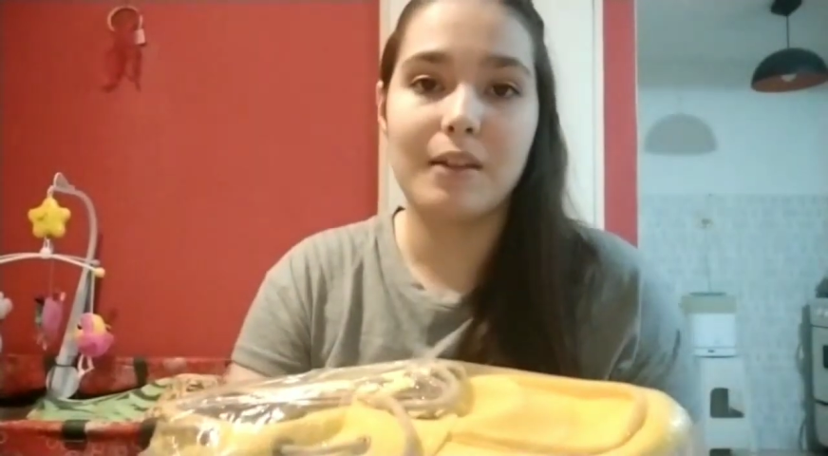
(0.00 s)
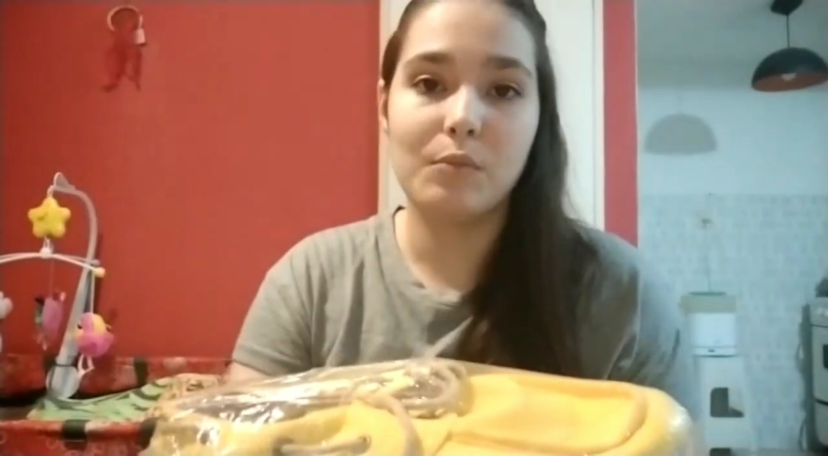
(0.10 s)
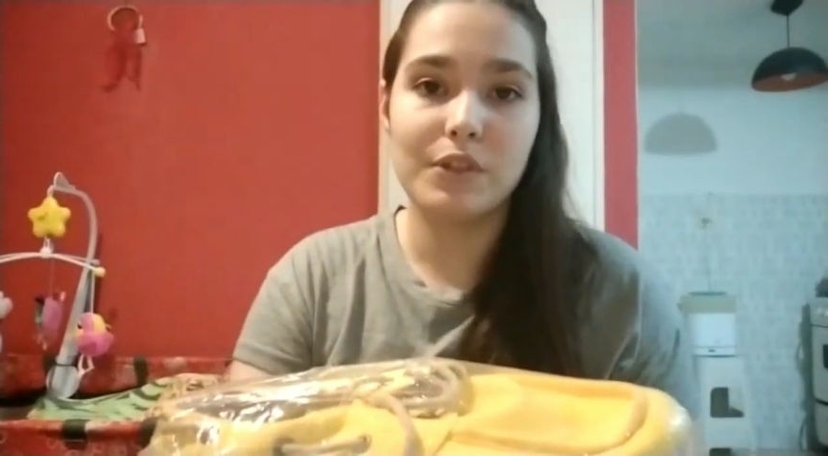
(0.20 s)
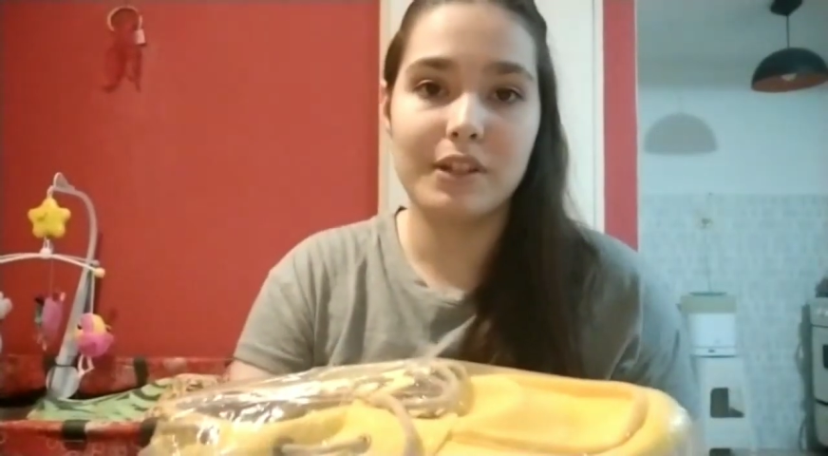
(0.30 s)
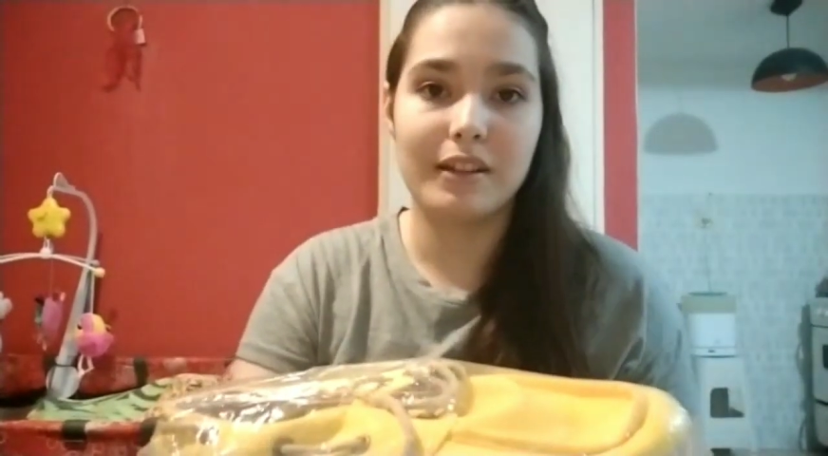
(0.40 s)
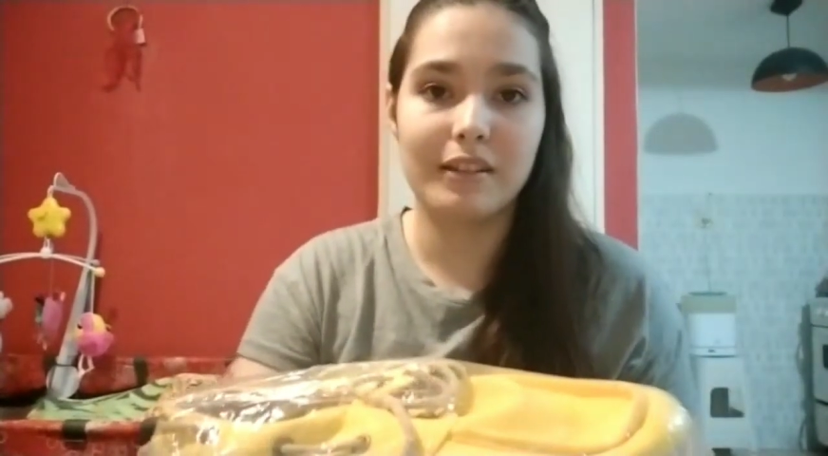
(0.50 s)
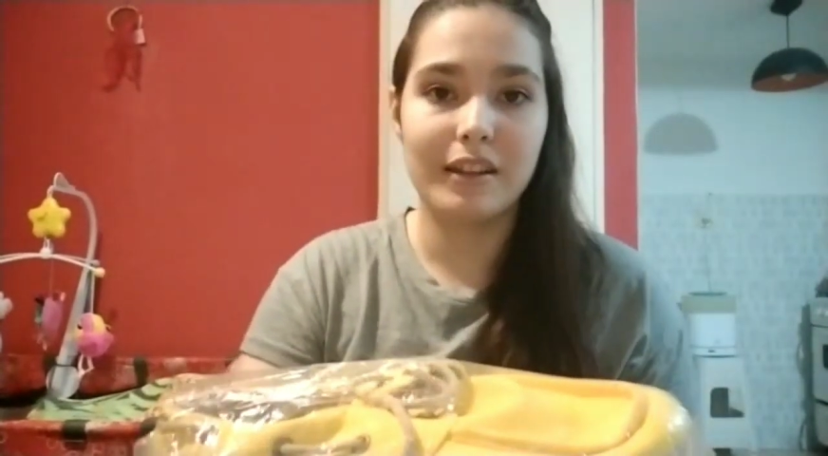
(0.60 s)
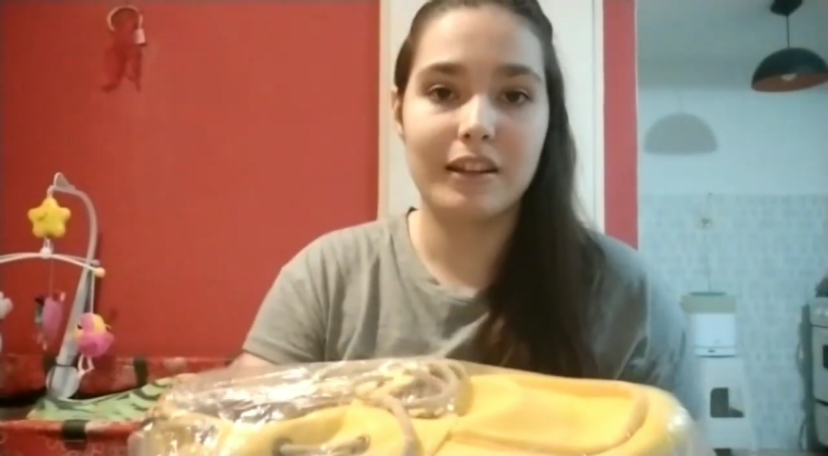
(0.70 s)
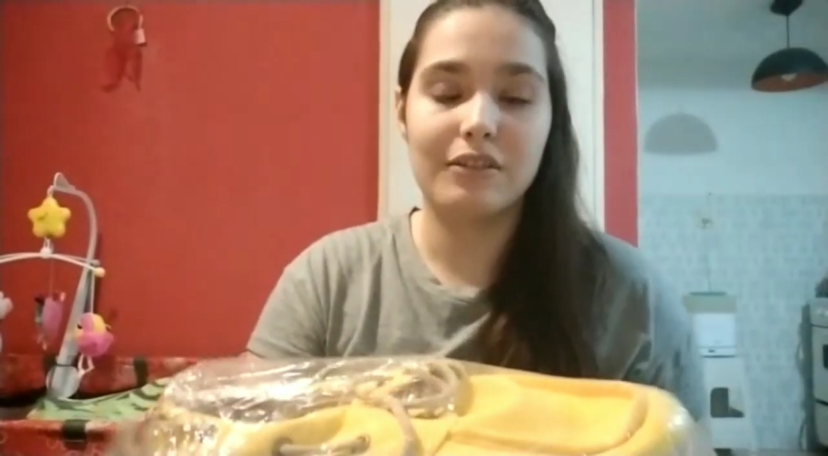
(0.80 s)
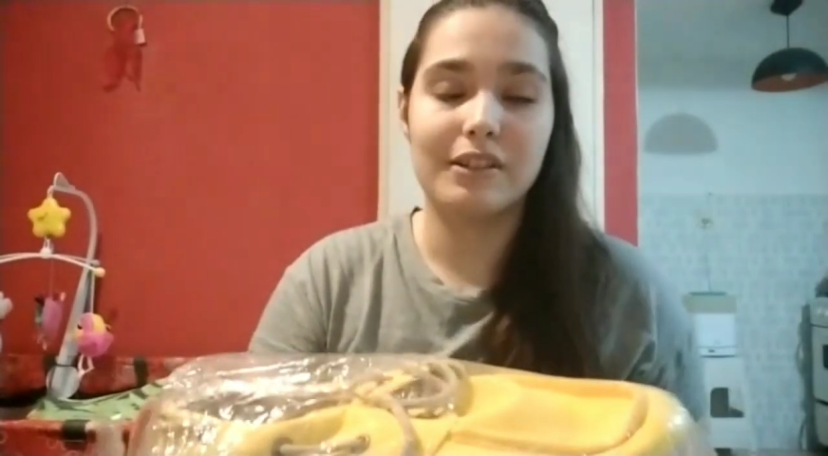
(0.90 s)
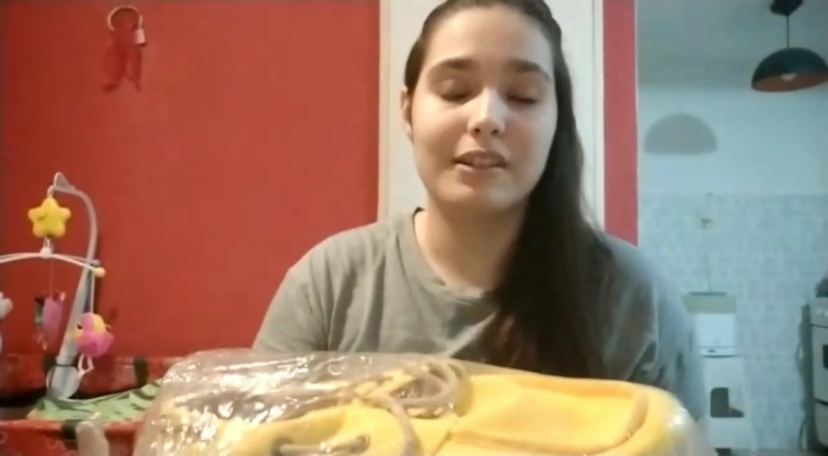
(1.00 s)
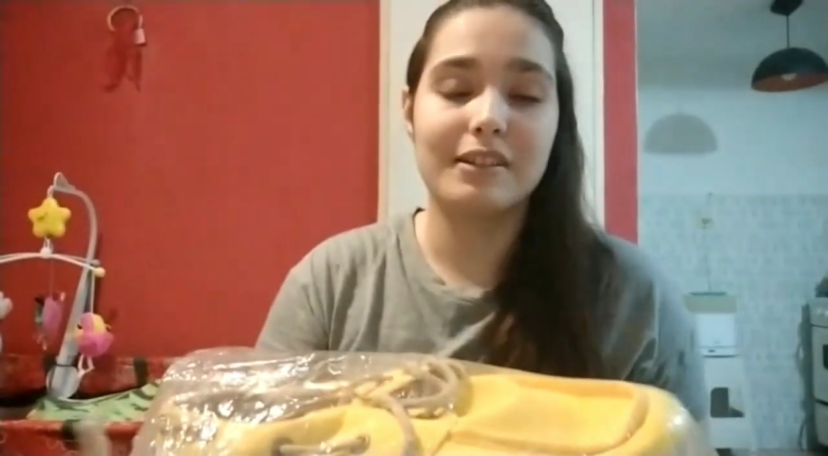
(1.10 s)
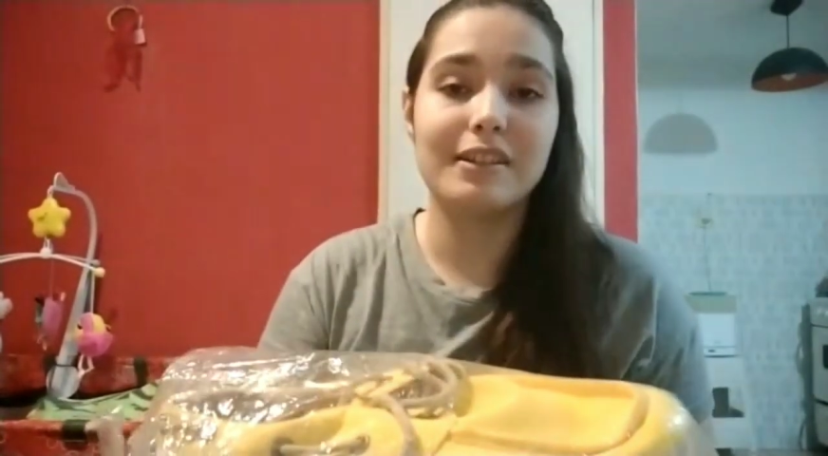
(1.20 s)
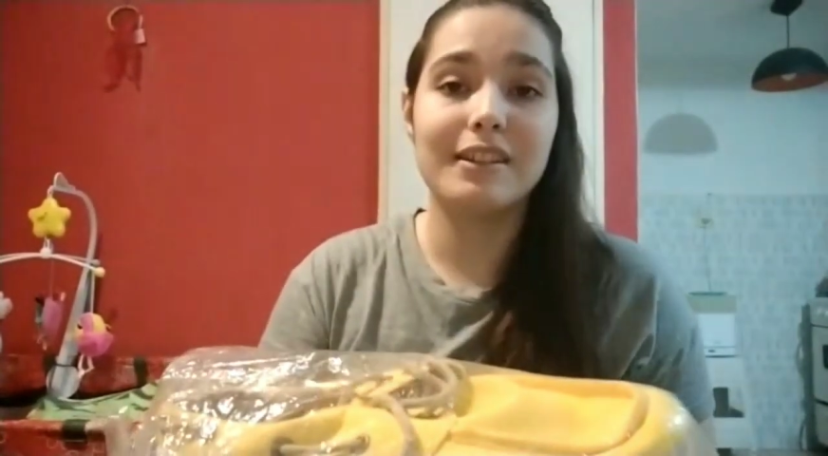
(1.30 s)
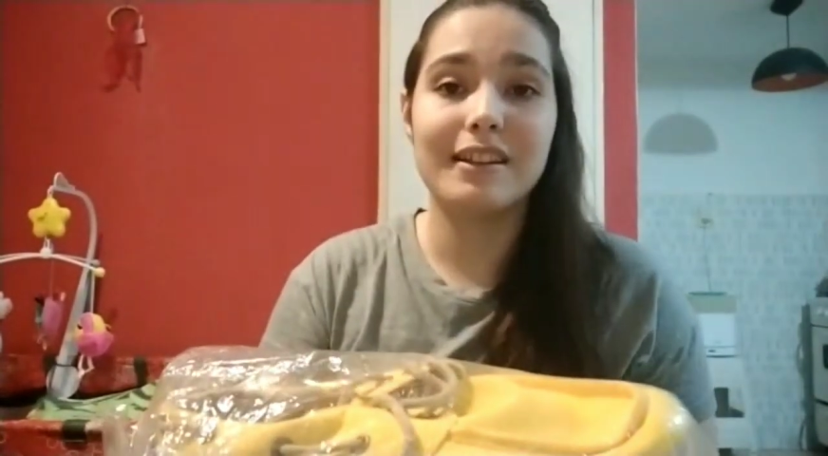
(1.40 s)
hay mucha gente que lo
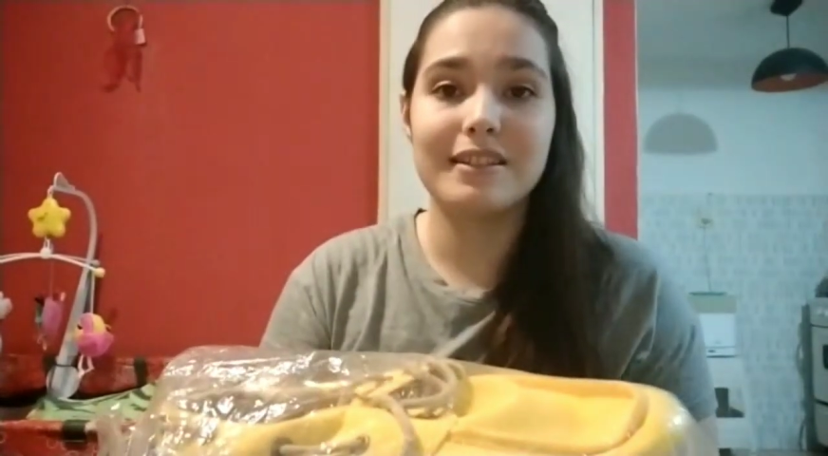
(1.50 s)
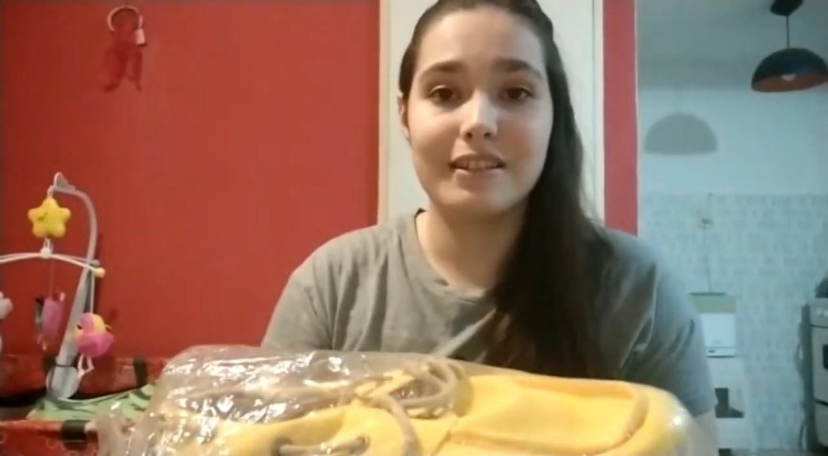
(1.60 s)
necesita,